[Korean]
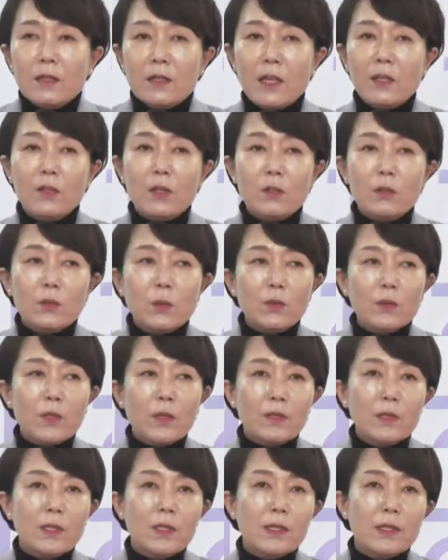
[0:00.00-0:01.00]
내년
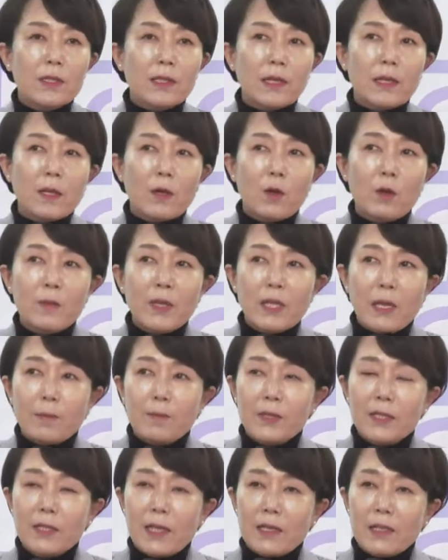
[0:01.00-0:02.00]
총선이 이제 얼마
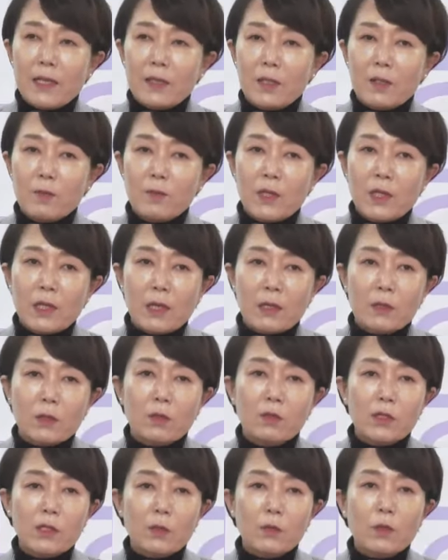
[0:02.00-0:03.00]
남진 않았습니다.
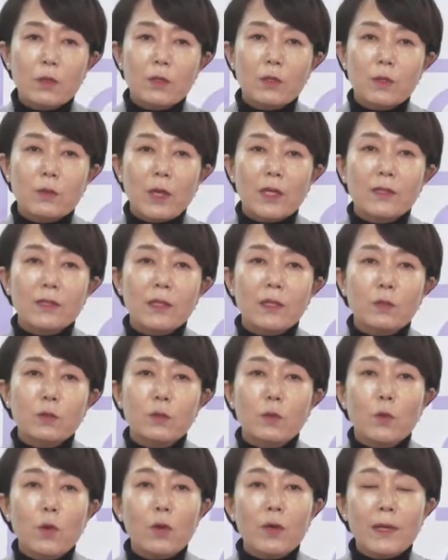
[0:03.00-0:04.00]
정치권이 굉장히
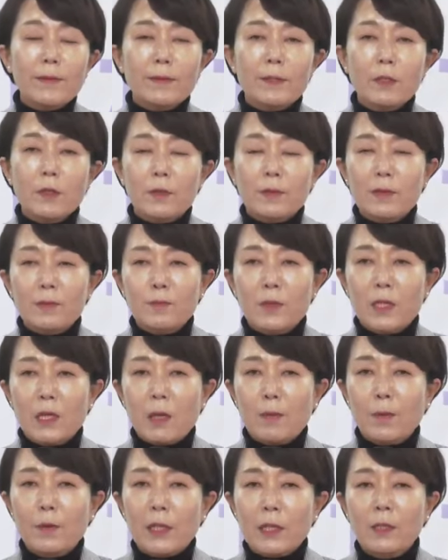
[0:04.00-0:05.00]
좀
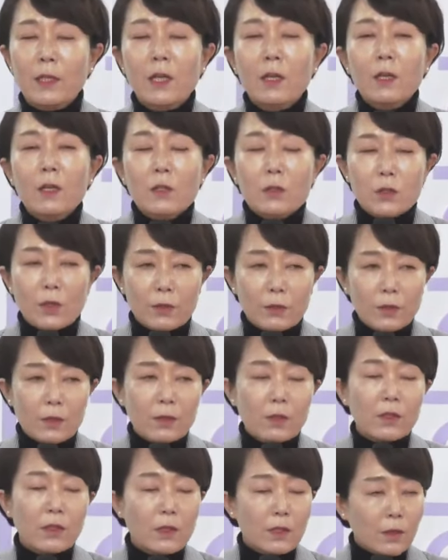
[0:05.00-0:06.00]
혼란스럽습니다만
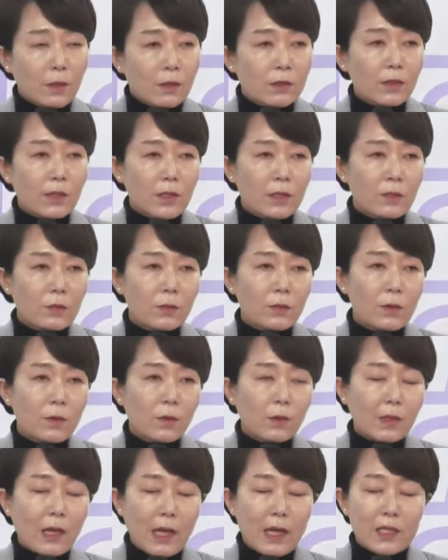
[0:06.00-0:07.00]
저는 이럴
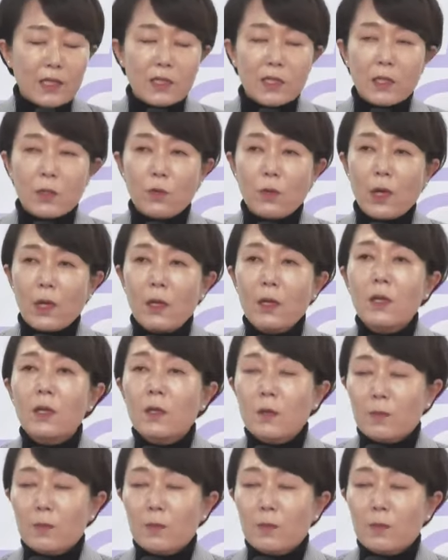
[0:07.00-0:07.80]
때일수록 가치와